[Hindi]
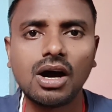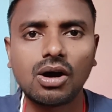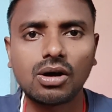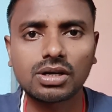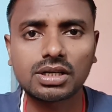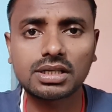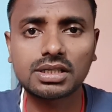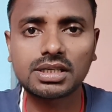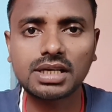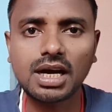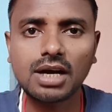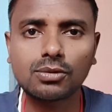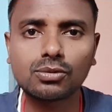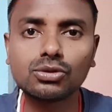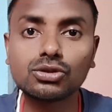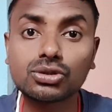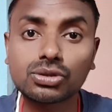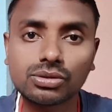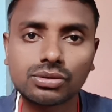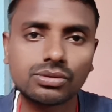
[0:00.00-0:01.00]
और क्या
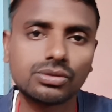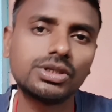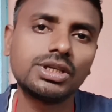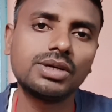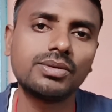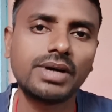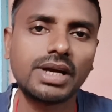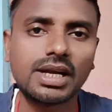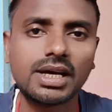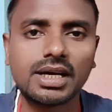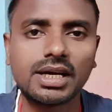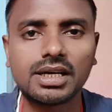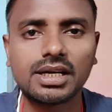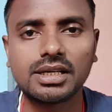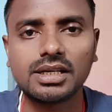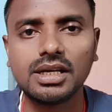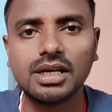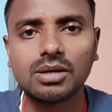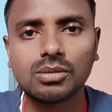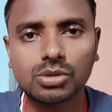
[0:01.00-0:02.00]
कुछ होने वाला
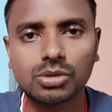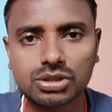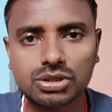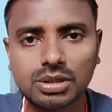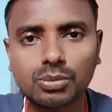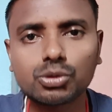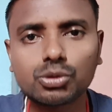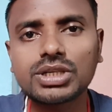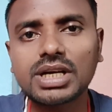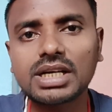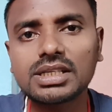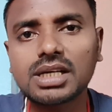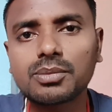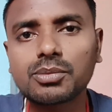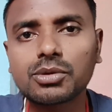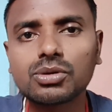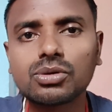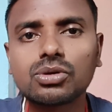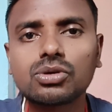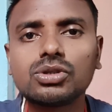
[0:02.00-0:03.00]
है वो सब कुछ आज
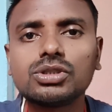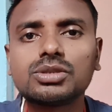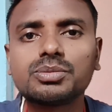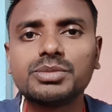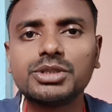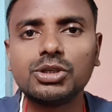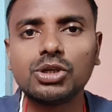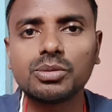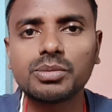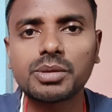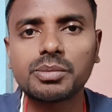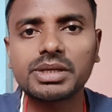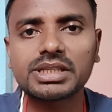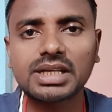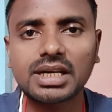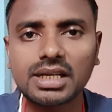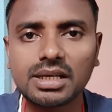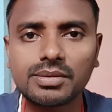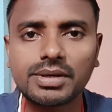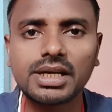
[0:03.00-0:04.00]
आप लोगों को इस वीडियो में
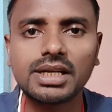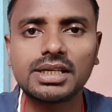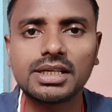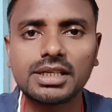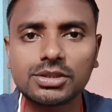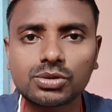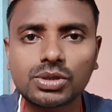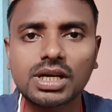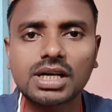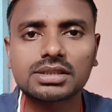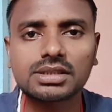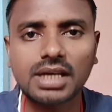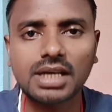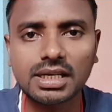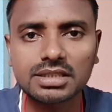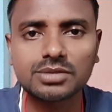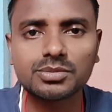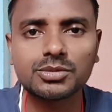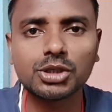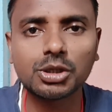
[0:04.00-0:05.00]
बताने वाले हैं तो
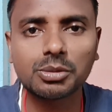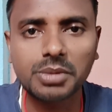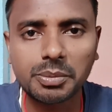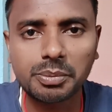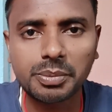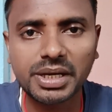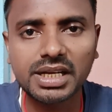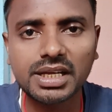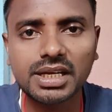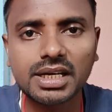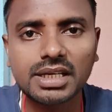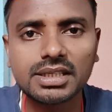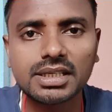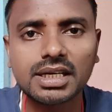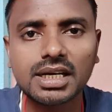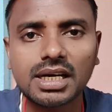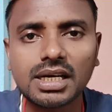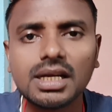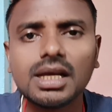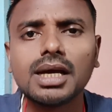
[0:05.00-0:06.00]
लगातार इस वीडियो में बने
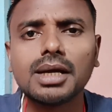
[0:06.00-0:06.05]
रहिएगा